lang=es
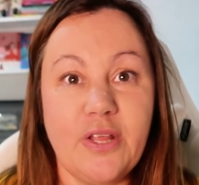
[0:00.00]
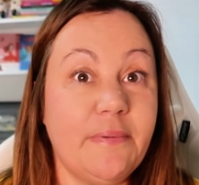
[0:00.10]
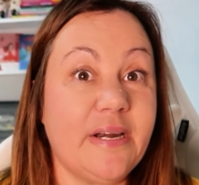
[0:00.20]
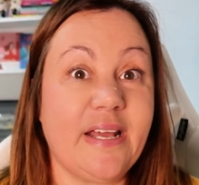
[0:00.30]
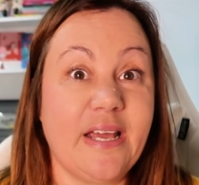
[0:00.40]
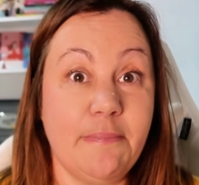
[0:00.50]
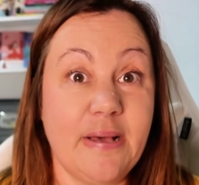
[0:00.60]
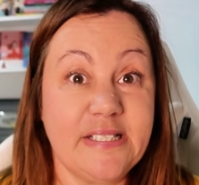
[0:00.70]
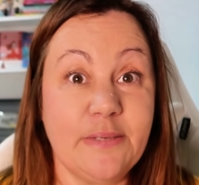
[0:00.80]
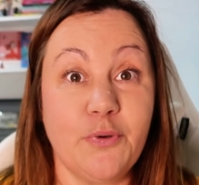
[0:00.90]
o de a ver qué
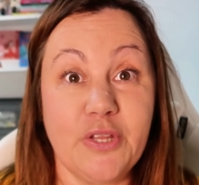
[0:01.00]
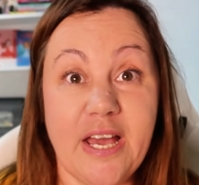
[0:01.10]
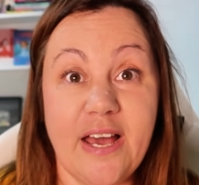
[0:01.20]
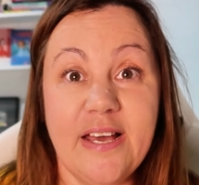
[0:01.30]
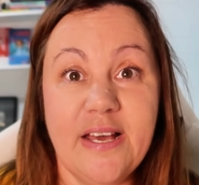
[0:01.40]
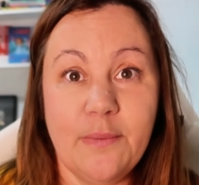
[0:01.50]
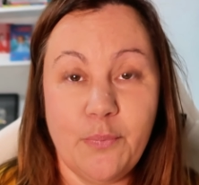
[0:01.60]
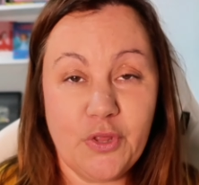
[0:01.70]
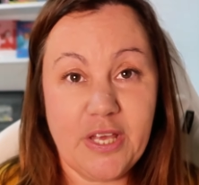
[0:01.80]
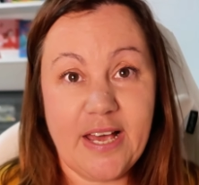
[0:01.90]
más se podía,
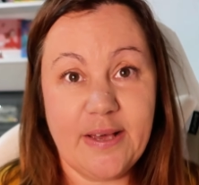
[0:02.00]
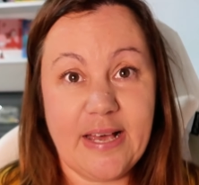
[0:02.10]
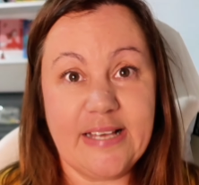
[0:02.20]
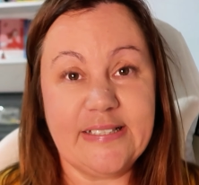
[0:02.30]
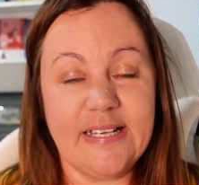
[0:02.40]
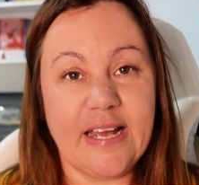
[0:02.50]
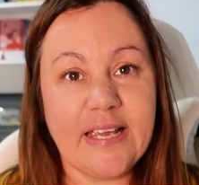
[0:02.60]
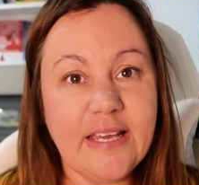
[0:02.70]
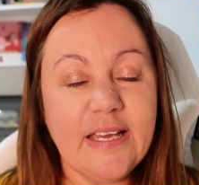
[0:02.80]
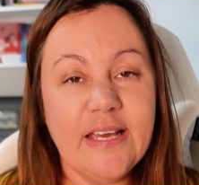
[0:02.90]
podía hacer
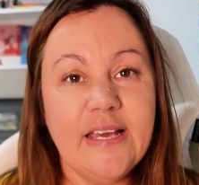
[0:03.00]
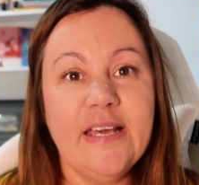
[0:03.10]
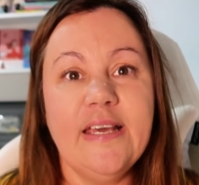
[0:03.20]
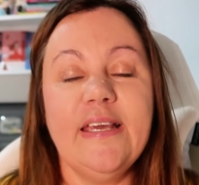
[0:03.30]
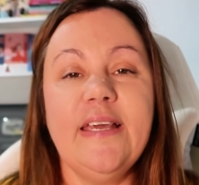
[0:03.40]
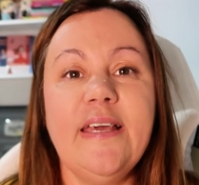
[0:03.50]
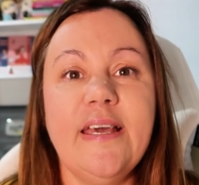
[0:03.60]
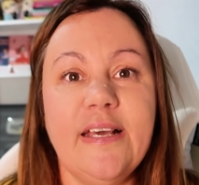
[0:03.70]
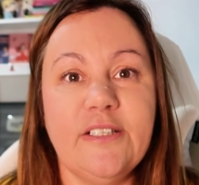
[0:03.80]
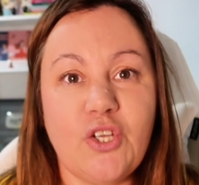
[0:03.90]
aquí.
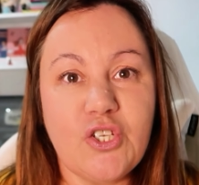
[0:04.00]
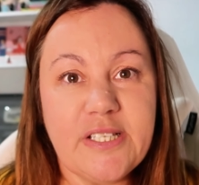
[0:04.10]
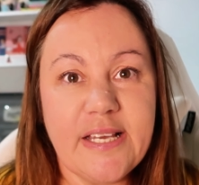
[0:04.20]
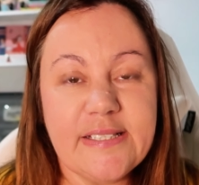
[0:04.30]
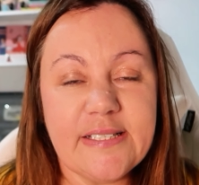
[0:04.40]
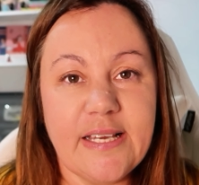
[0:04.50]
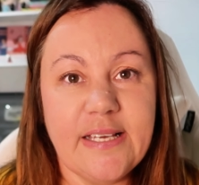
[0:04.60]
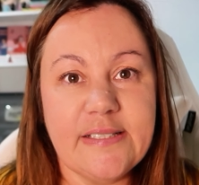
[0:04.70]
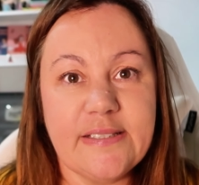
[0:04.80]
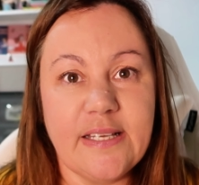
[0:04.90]
Y entonces
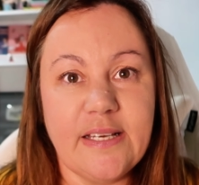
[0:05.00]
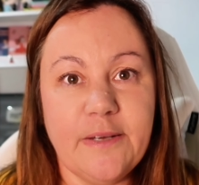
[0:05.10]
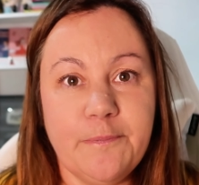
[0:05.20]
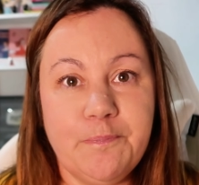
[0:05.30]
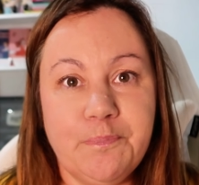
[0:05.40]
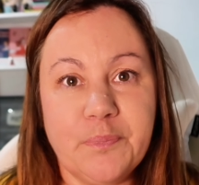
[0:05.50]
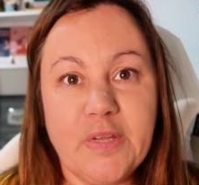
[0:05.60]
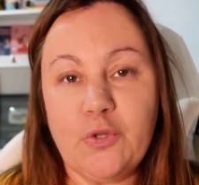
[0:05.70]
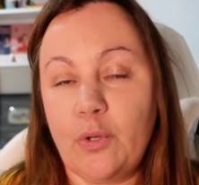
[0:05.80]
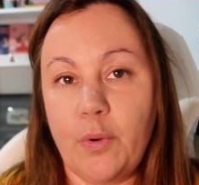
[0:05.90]
este,
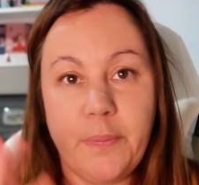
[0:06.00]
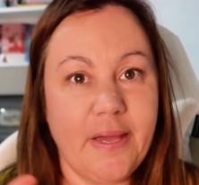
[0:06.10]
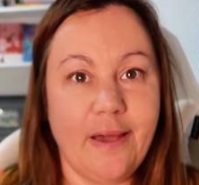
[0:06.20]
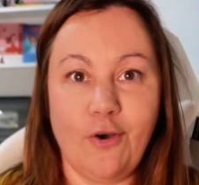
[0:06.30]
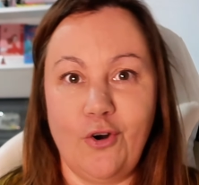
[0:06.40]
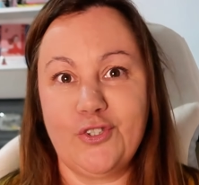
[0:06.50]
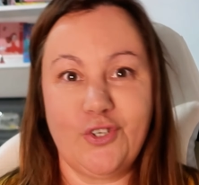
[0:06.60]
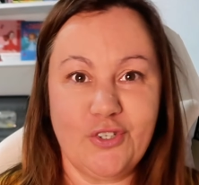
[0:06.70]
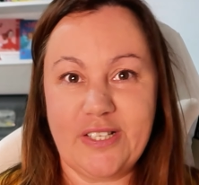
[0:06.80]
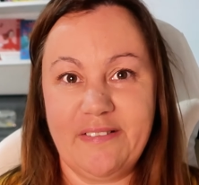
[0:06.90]
estuvimos bien con los
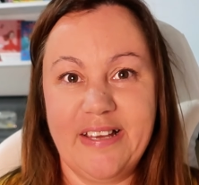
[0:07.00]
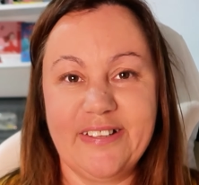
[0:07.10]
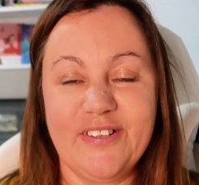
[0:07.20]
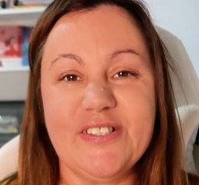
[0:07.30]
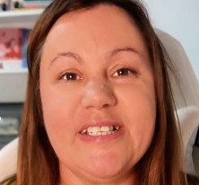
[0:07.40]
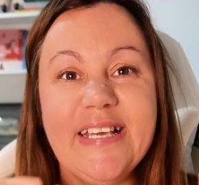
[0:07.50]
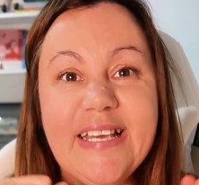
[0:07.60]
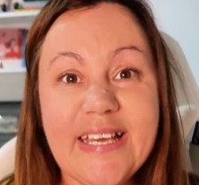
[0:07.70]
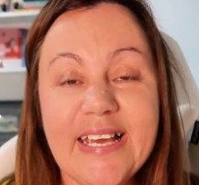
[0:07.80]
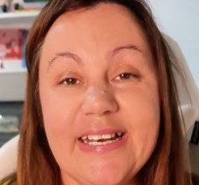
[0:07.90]
ojos abiertos
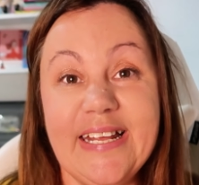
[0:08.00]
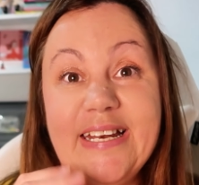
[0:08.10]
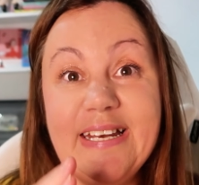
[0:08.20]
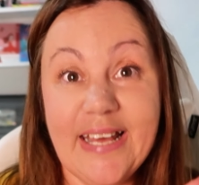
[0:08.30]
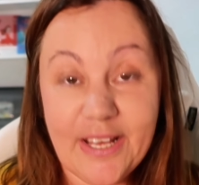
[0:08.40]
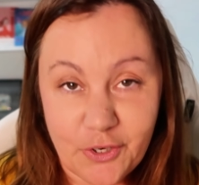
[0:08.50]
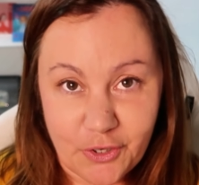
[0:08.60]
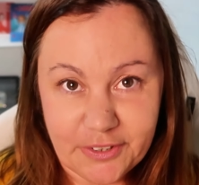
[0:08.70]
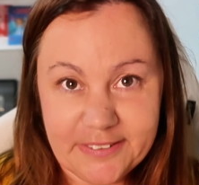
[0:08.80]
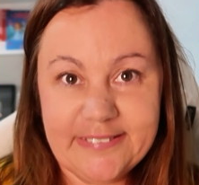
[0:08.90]
y en
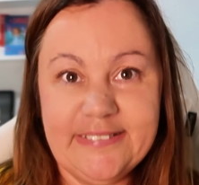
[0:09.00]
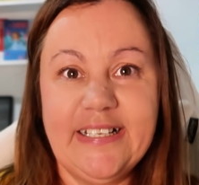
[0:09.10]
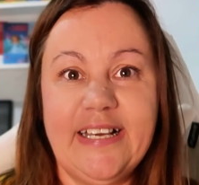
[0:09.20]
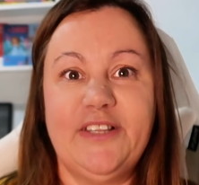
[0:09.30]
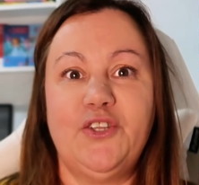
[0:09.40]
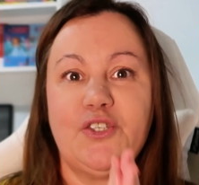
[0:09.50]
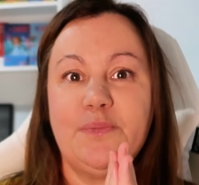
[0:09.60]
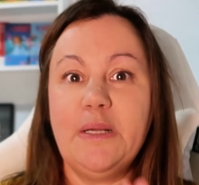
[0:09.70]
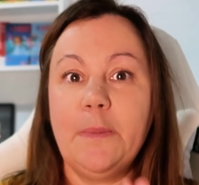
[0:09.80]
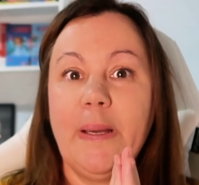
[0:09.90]
enero de
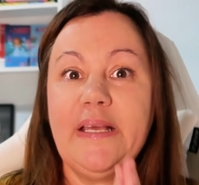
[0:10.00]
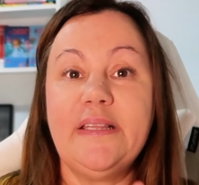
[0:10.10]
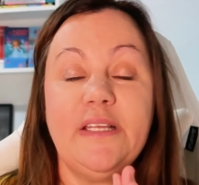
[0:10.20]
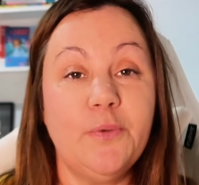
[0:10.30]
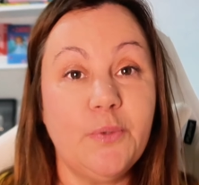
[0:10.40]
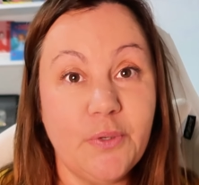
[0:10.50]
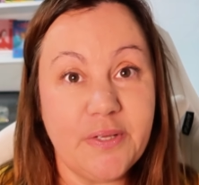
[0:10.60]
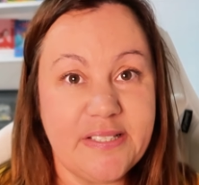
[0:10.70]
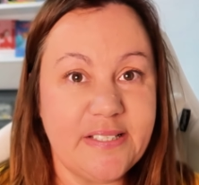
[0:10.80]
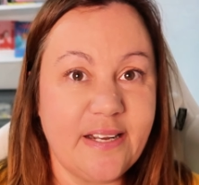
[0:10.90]
2021,
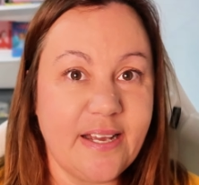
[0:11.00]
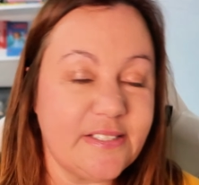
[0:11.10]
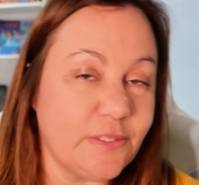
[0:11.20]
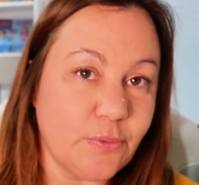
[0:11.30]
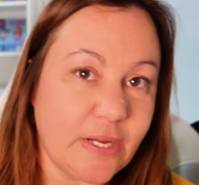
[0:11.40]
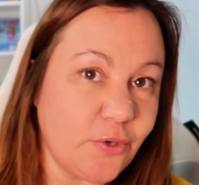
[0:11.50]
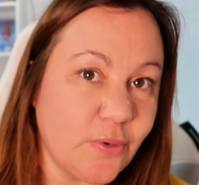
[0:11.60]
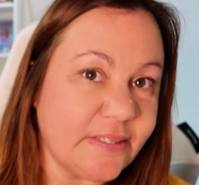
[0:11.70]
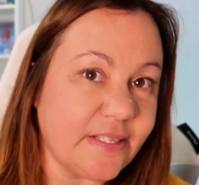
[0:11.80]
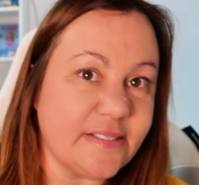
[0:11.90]
es decir, casi un
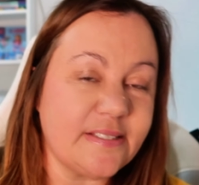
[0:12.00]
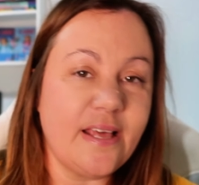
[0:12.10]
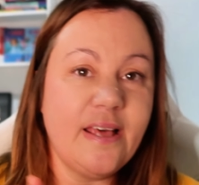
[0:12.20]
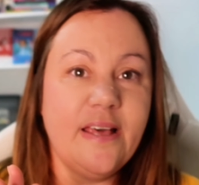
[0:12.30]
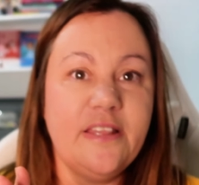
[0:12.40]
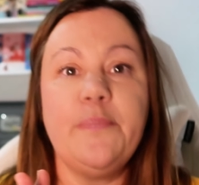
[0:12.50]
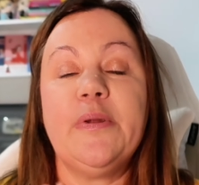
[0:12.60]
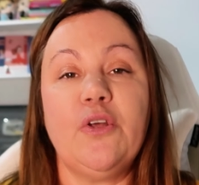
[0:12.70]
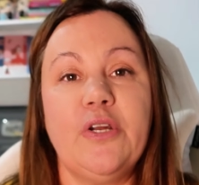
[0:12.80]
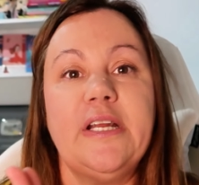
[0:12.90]
año antes de
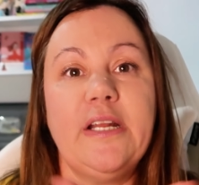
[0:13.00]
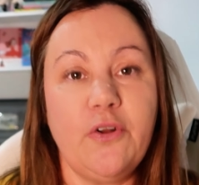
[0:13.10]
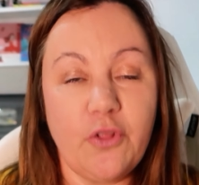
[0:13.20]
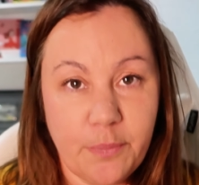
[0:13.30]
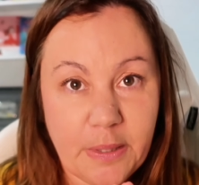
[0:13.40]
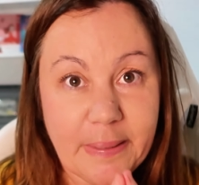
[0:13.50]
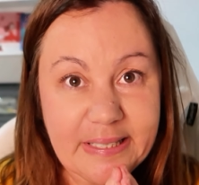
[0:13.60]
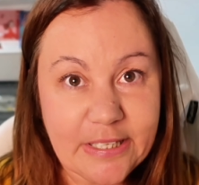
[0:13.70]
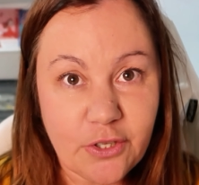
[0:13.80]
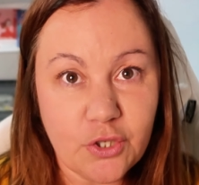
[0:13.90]
perdón, en enero de
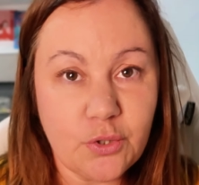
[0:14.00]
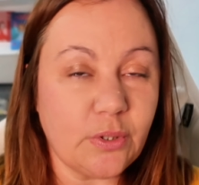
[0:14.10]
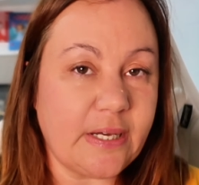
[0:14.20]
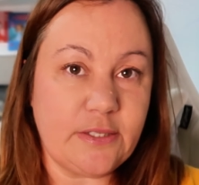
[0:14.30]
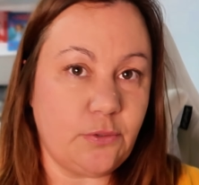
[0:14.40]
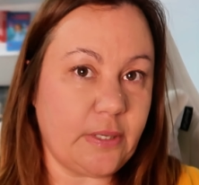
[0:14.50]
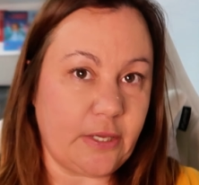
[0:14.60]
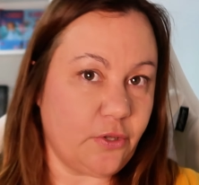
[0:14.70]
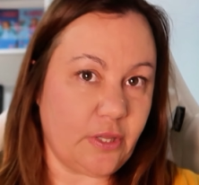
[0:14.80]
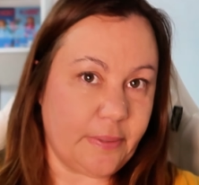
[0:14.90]
2022, casi un año